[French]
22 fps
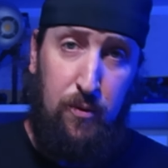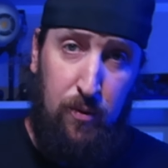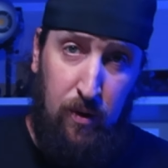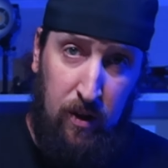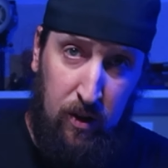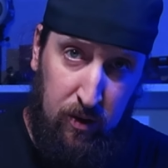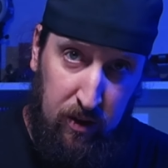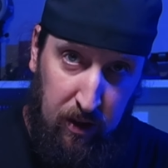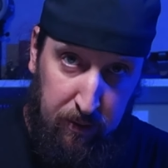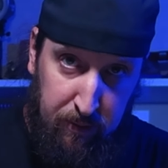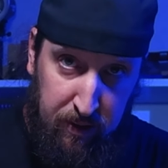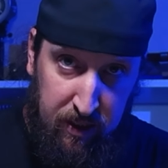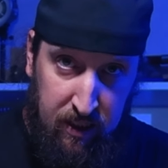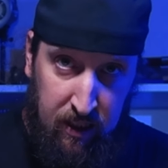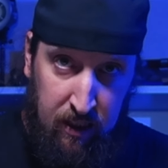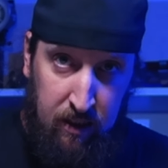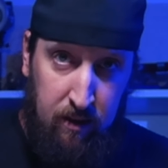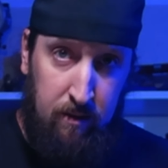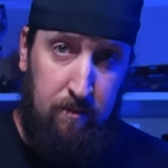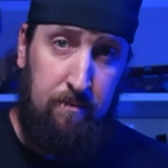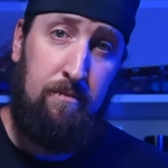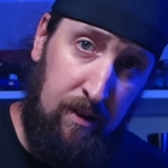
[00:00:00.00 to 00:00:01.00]
Une fois qu'on a mis
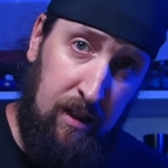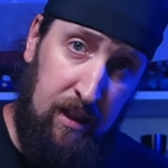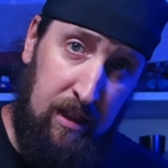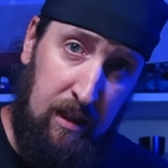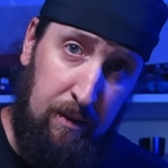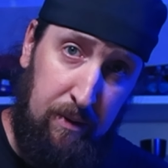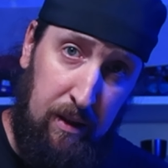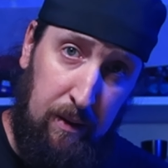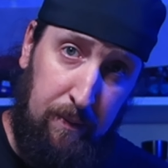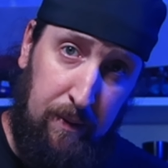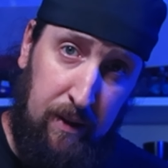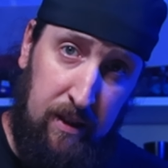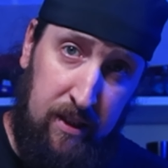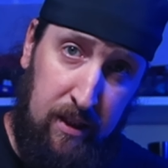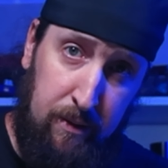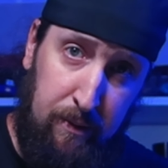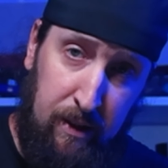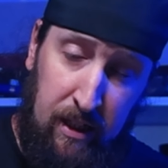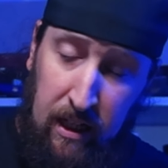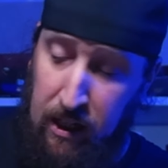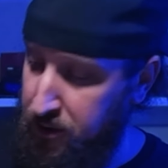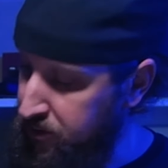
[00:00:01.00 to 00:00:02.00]
ça, étape d'après,
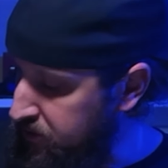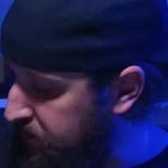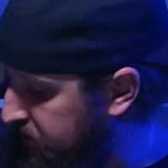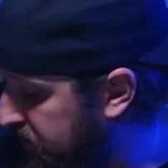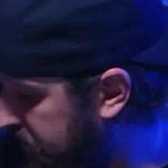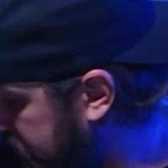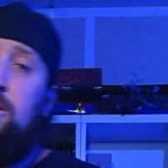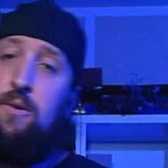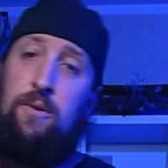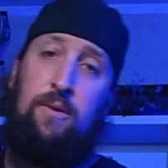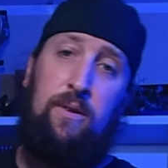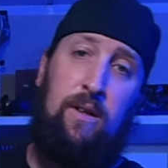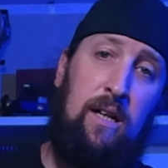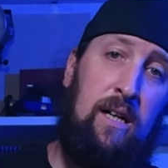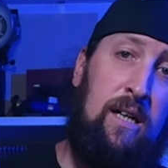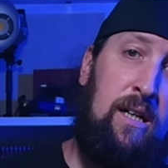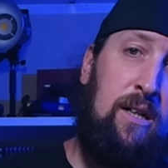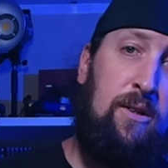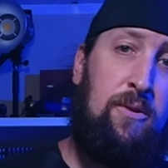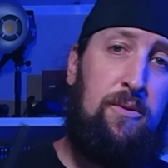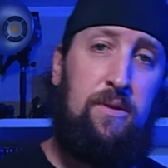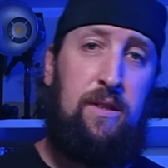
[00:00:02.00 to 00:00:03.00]
c'est mettre les rods. Donc
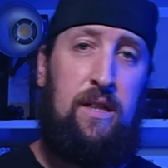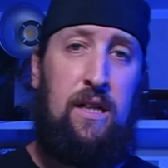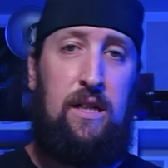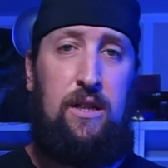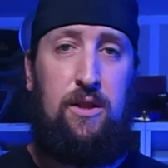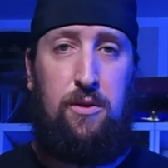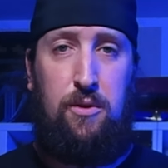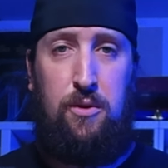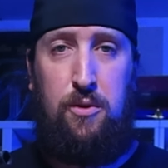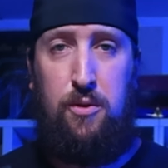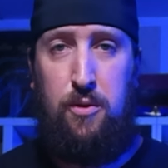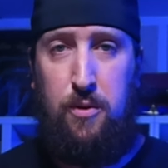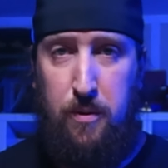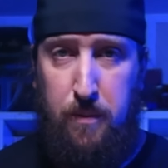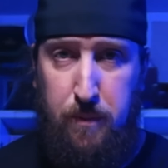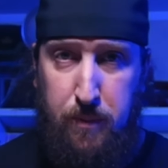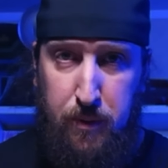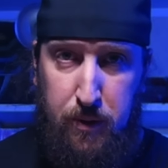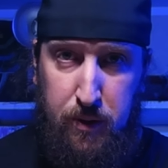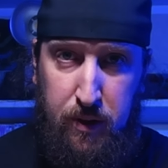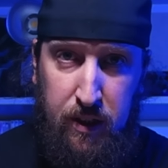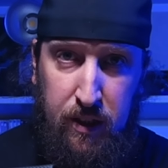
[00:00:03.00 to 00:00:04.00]
là, on a deux
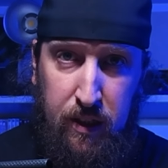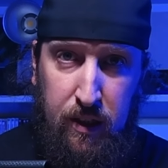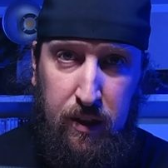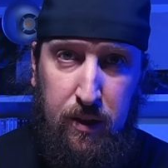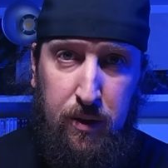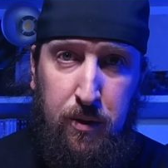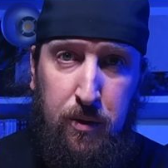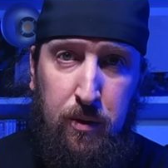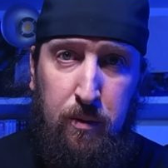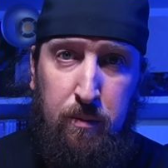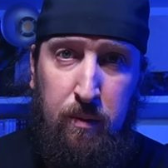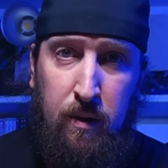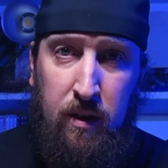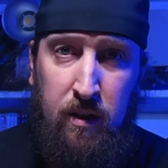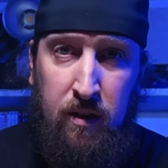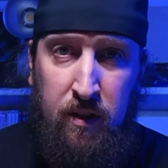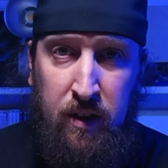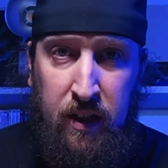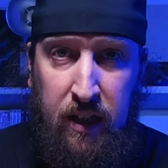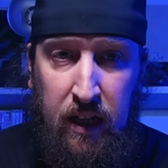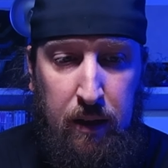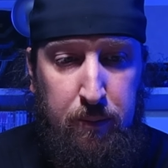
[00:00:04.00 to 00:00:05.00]
petits tubes
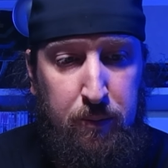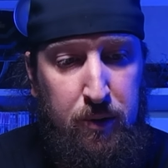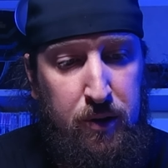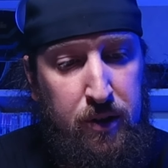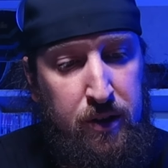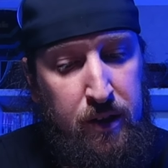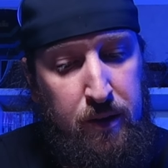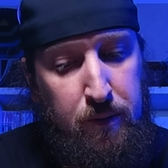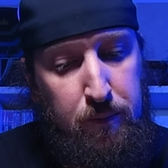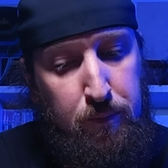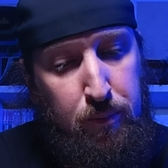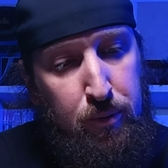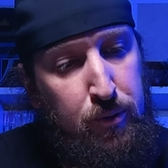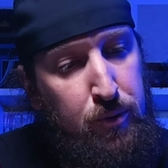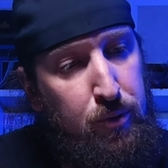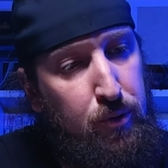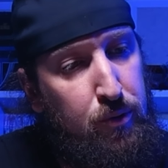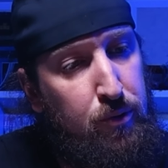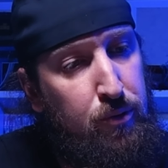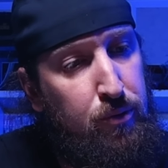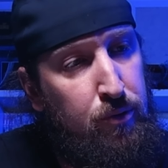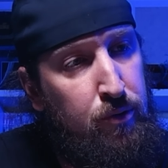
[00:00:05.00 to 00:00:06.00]
en carbone,
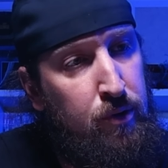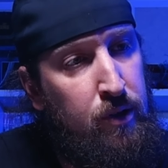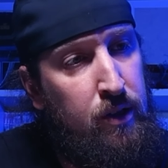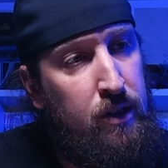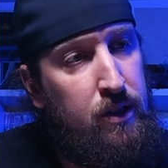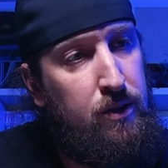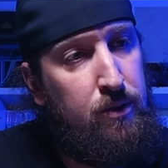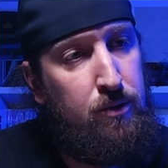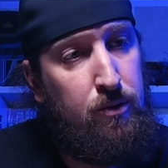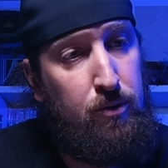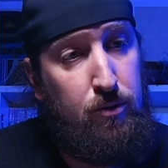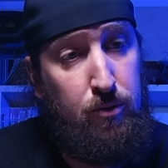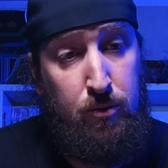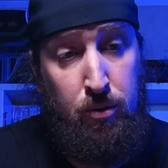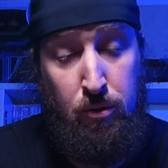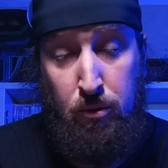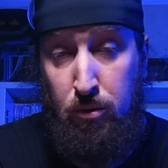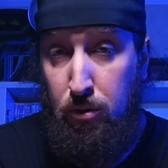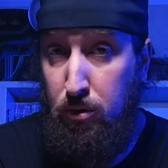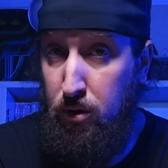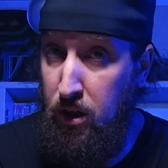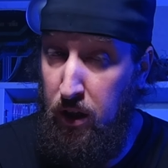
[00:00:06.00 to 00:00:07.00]
plutôt cool, de
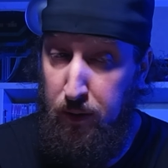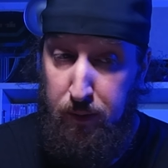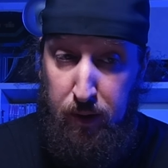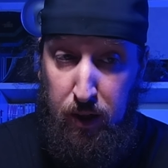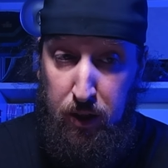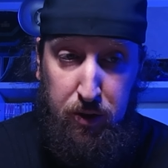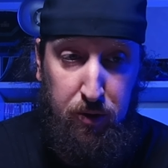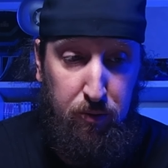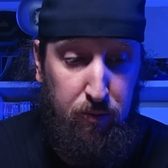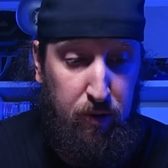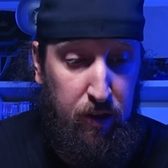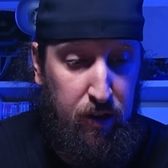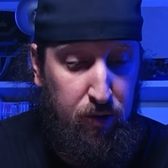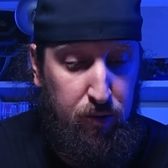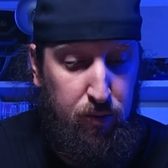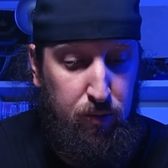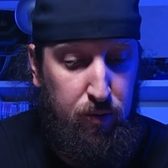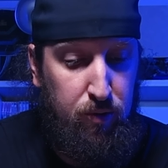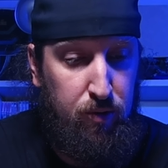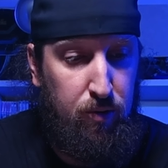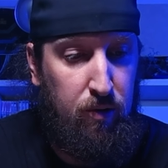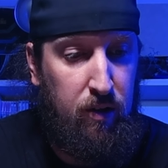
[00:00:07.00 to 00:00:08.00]
toujours de la marque Newware.
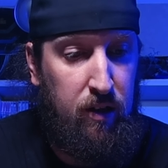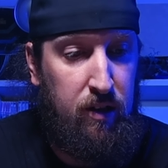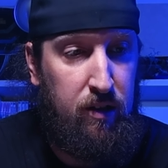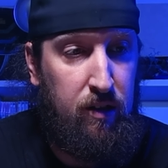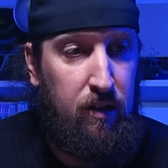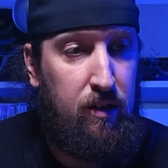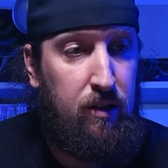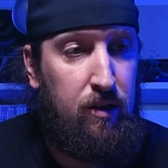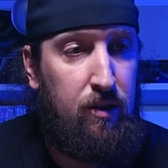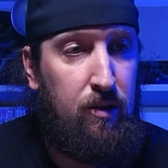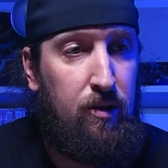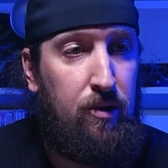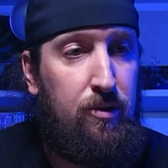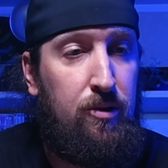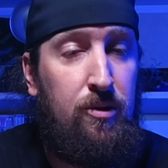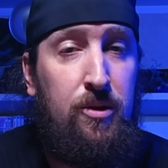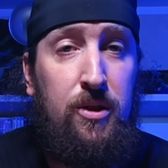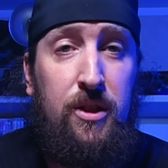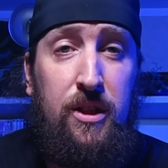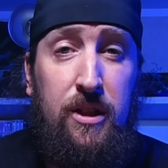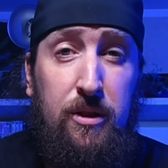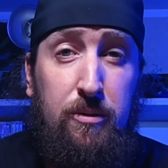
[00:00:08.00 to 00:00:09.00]
Tout sera euh,
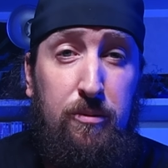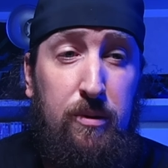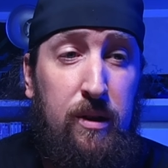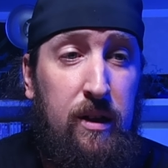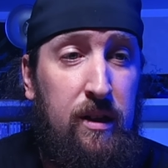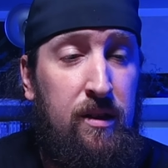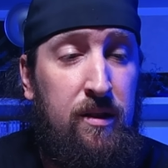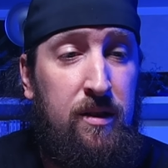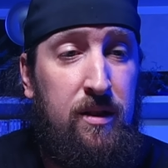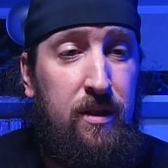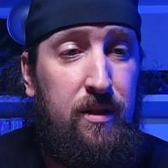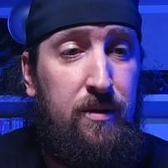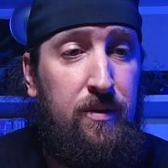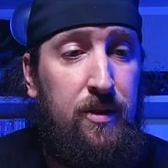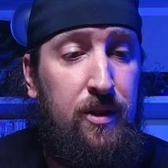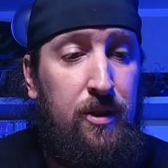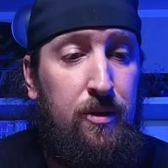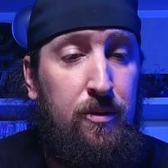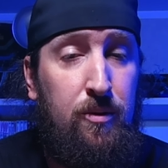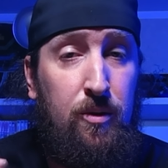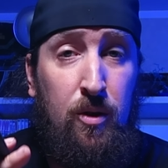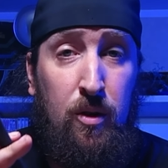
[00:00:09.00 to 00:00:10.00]
de chez Newware dans cette
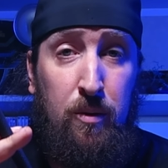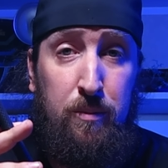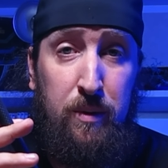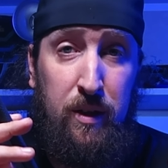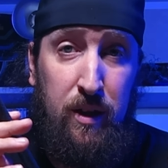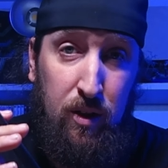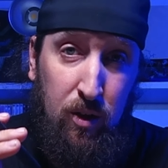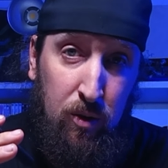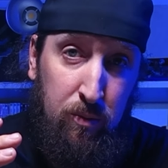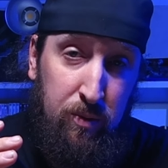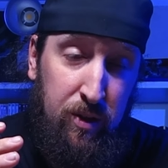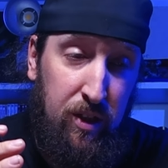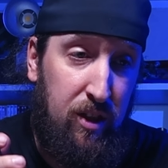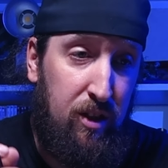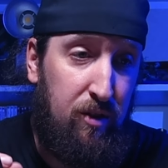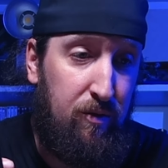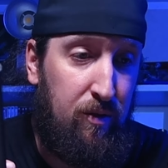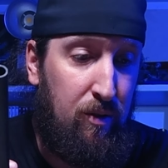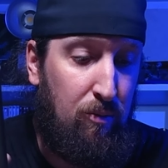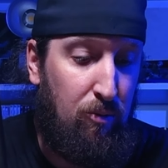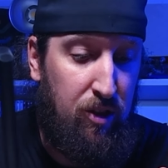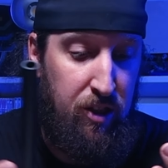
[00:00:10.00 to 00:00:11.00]
vidéo, hormis
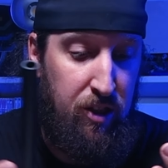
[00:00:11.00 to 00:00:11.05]
objectif et